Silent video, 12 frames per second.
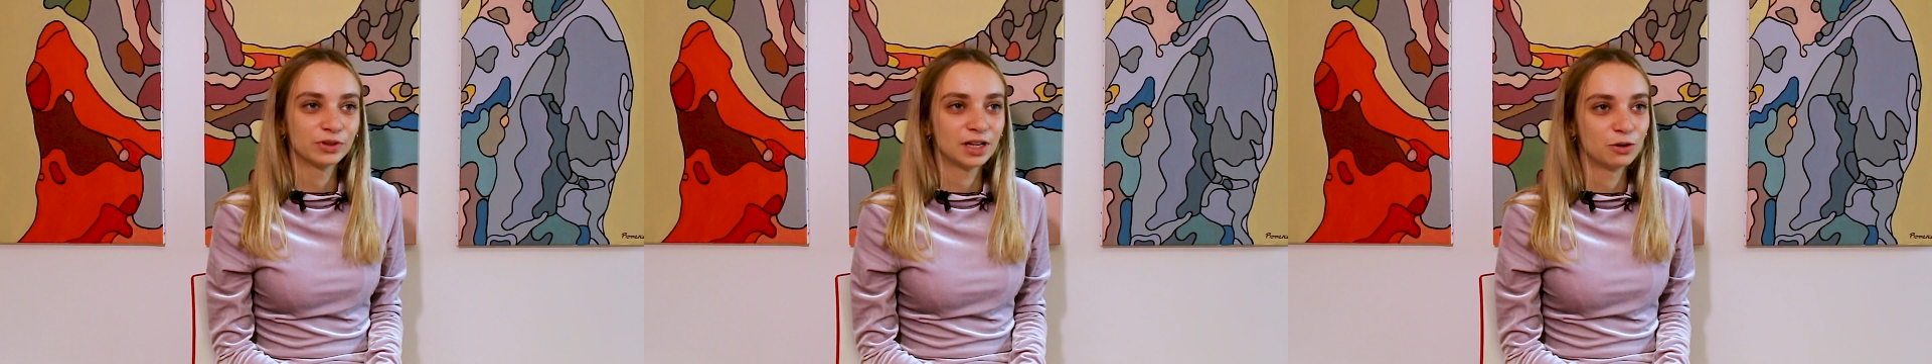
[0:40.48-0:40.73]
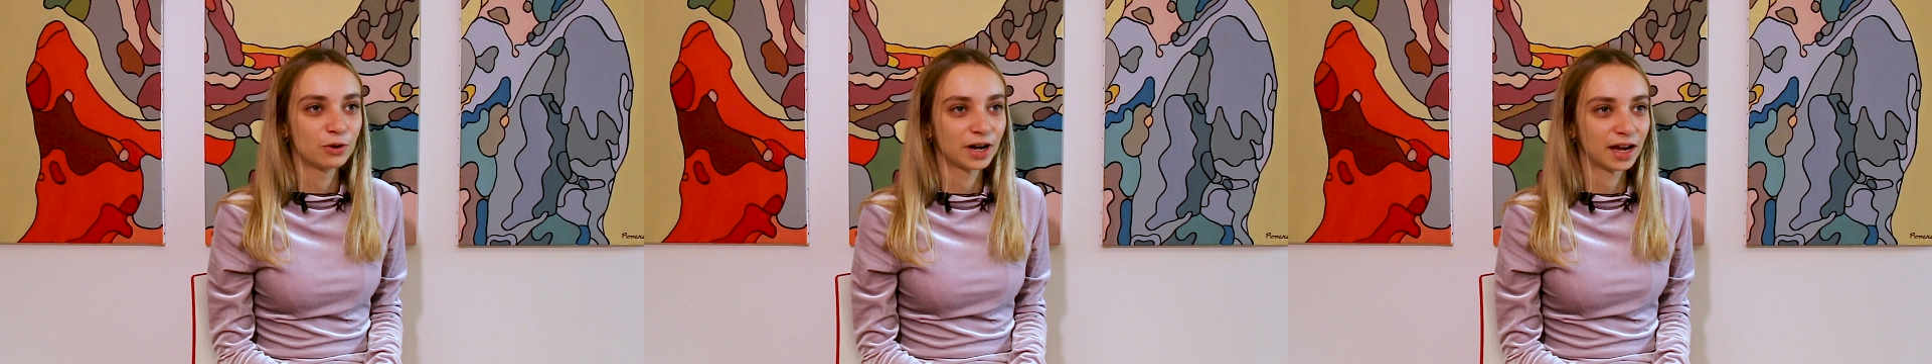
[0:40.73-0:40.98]
On
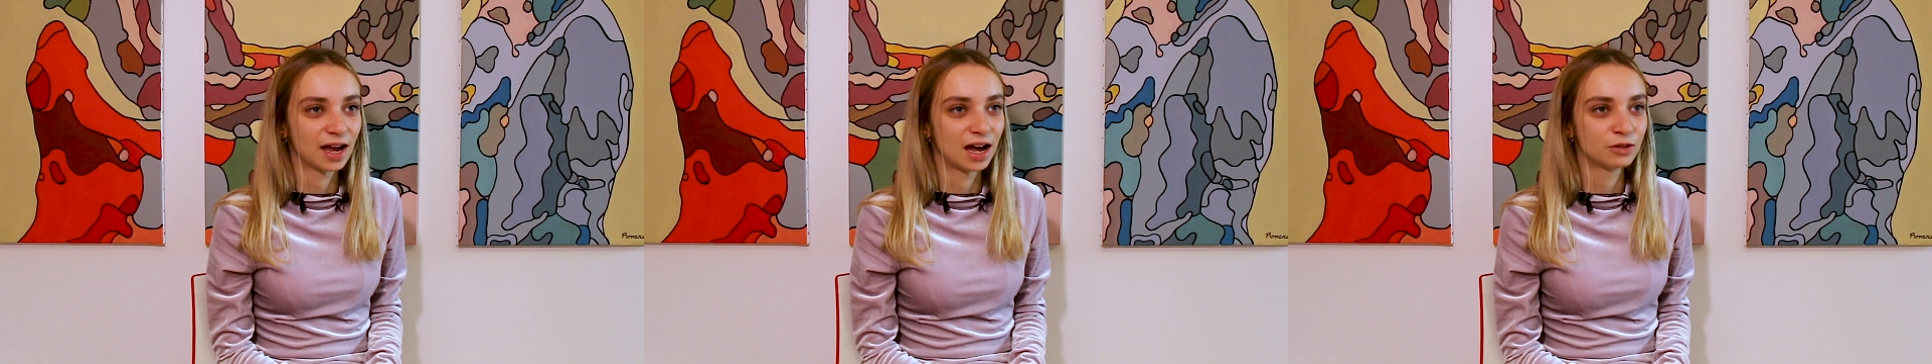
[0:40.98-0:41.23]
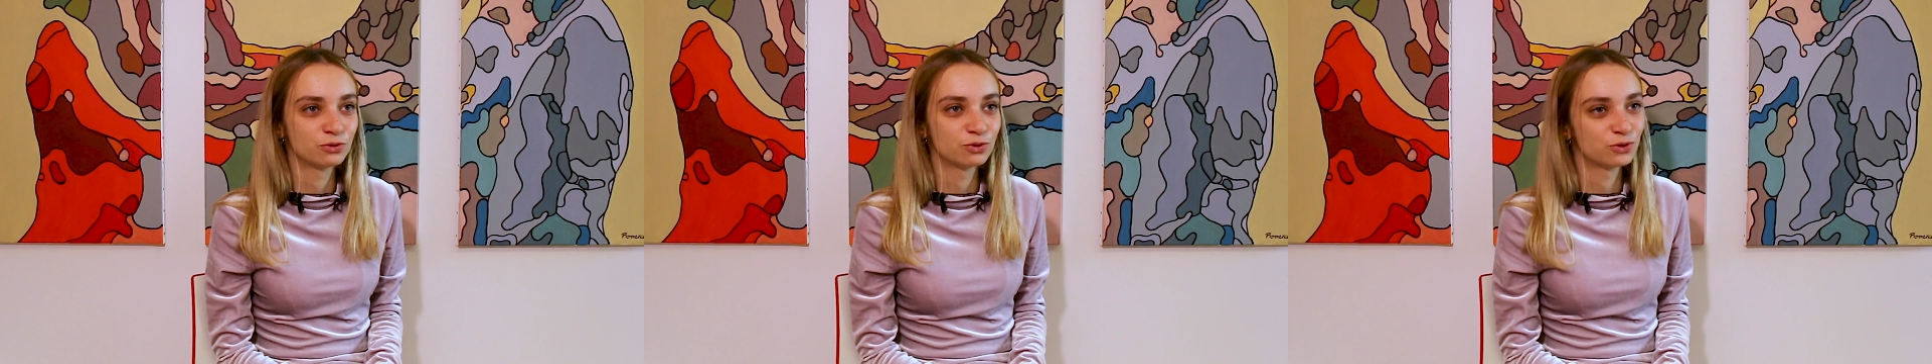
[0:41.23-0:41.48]
est
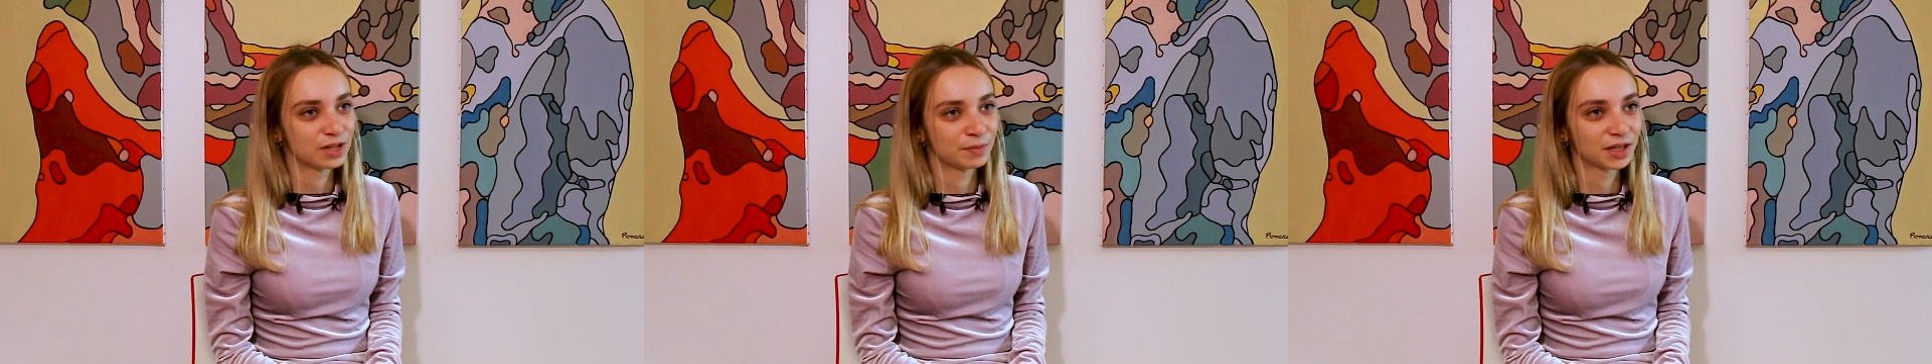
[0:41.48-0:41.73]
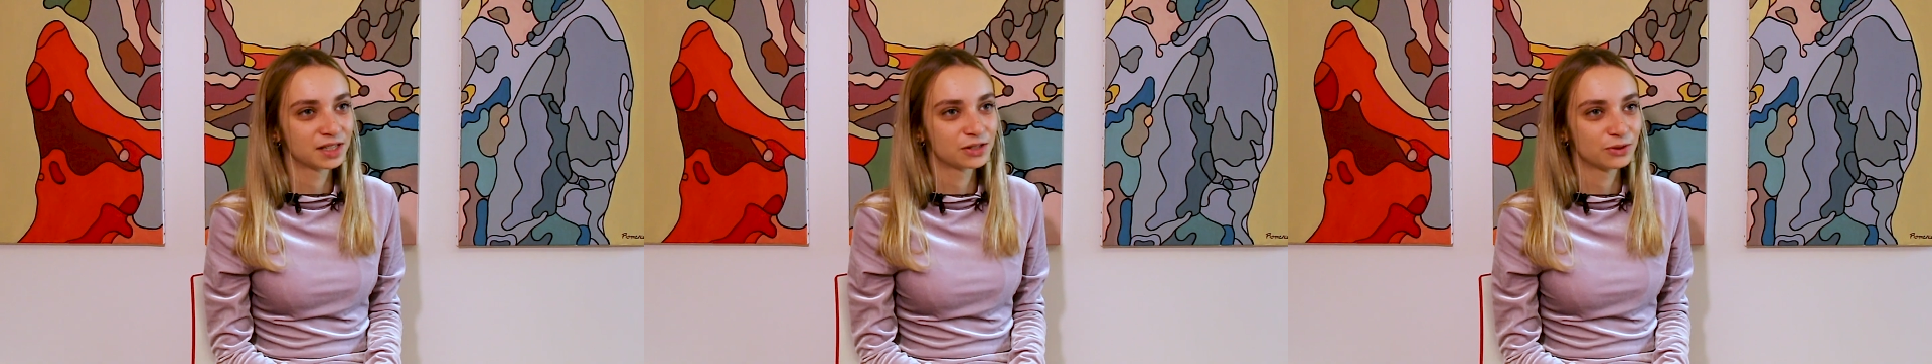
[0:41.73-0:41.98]
lauréat du
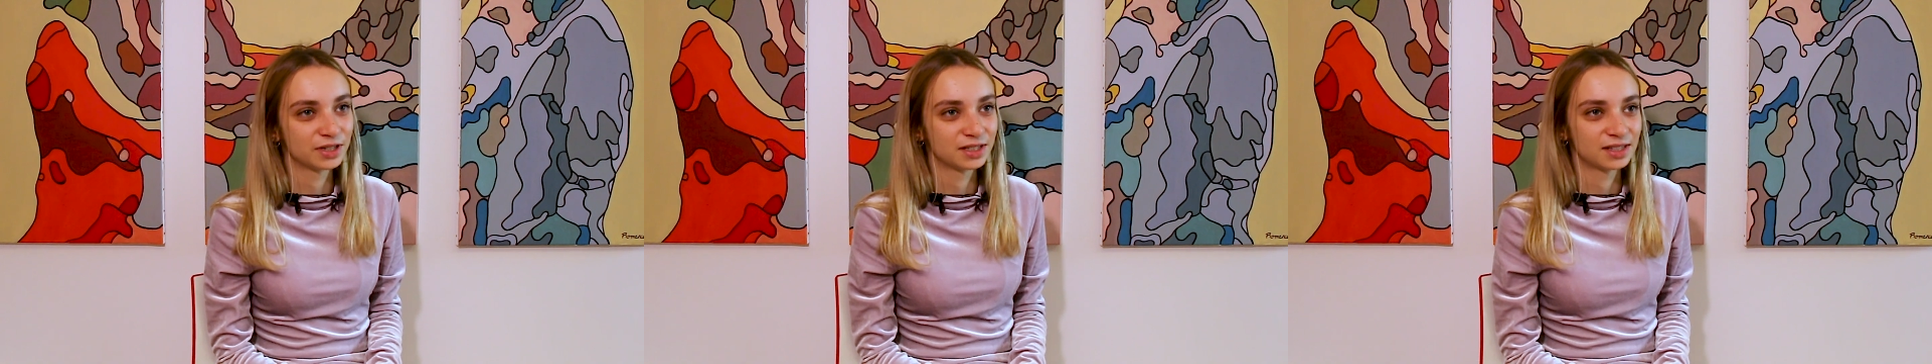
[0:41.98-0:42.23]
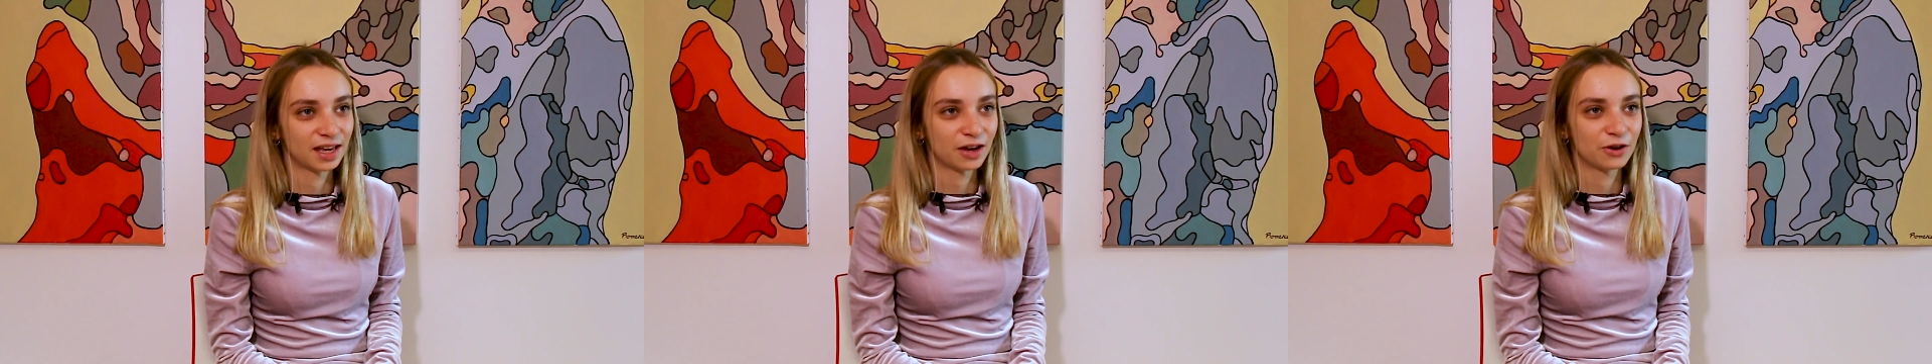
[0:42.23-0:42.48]
deuxième prix
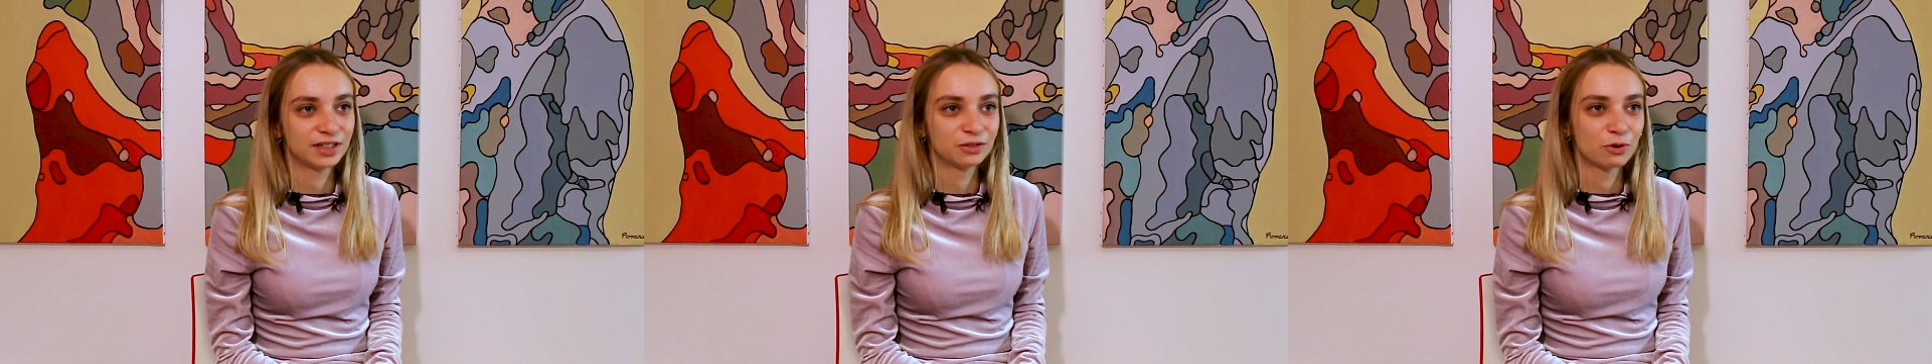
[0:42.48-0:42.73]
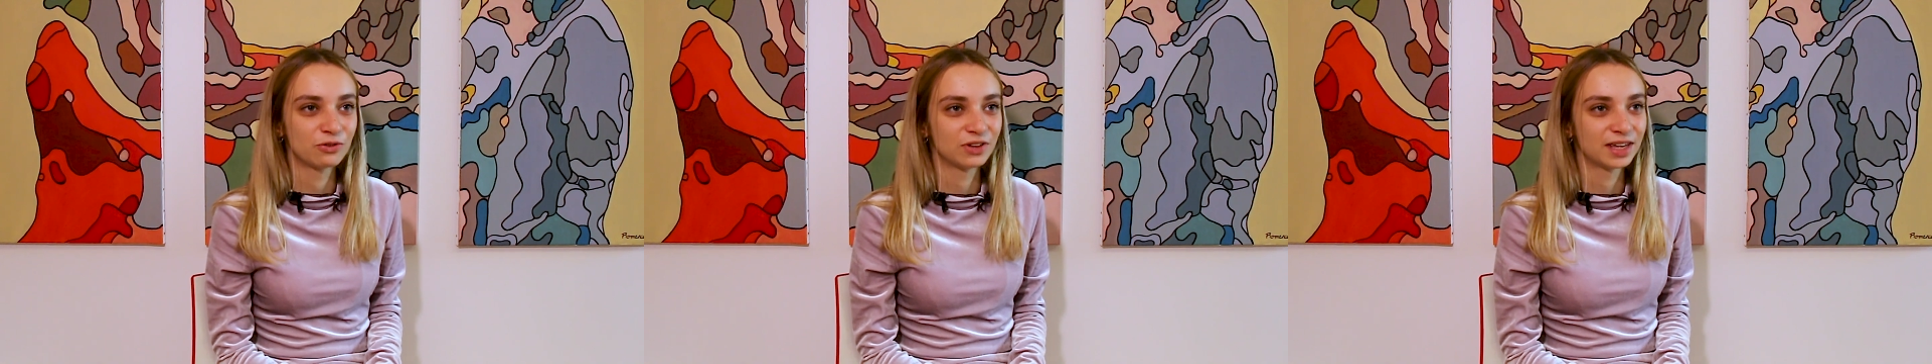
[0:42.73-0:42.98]
solidaire
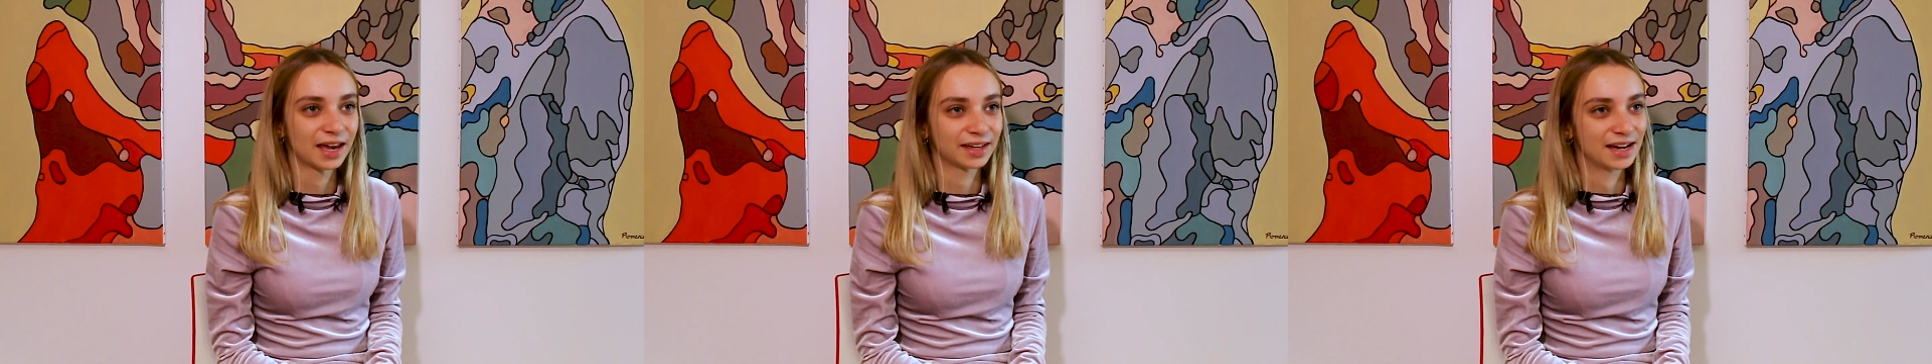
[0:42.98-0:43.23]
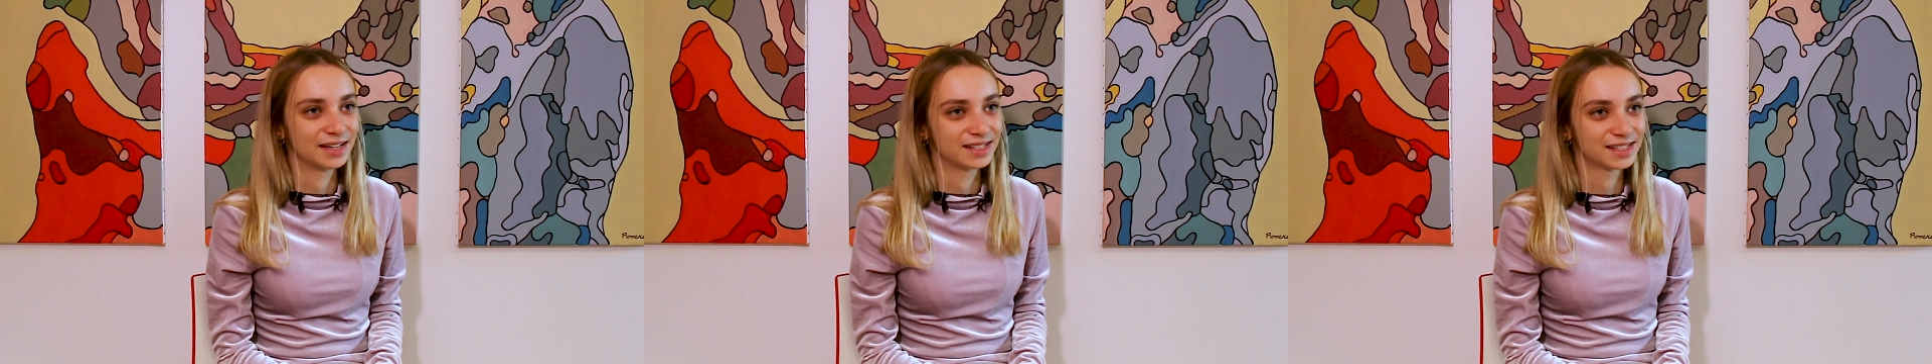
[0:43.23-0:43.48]
des trophées
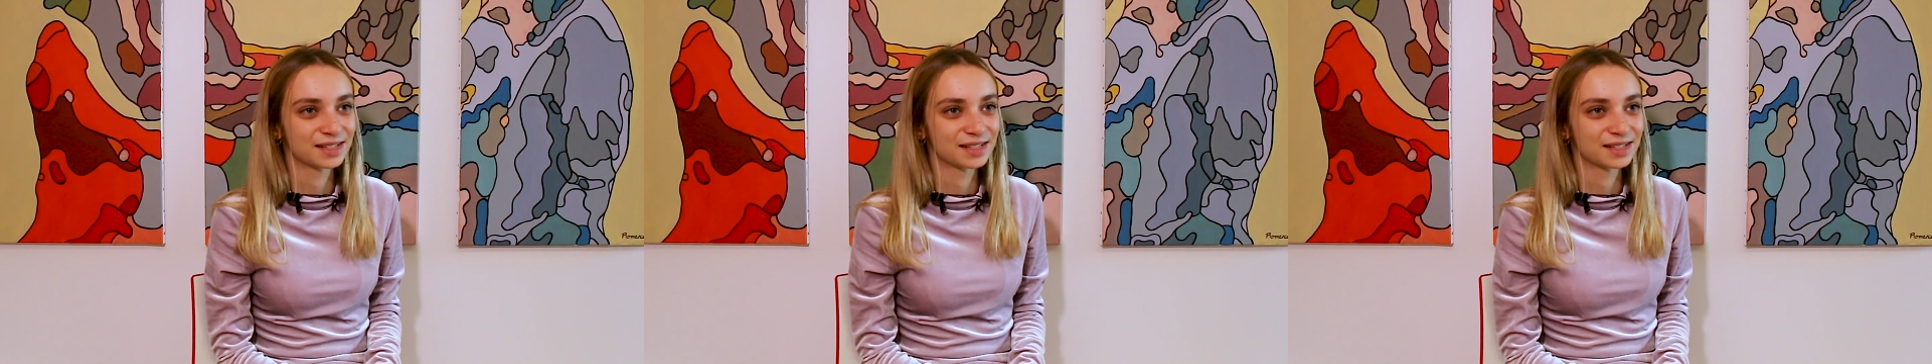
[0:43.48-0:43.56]
Carialis.